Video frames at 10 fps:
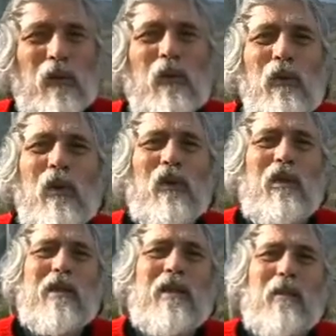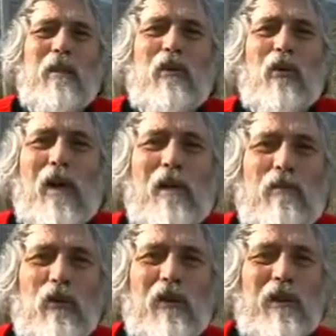uno esattamente uguale a
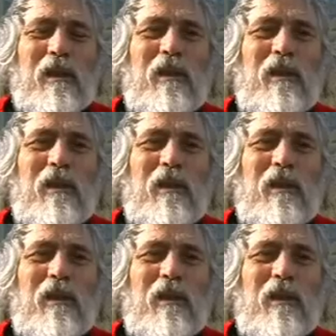voi,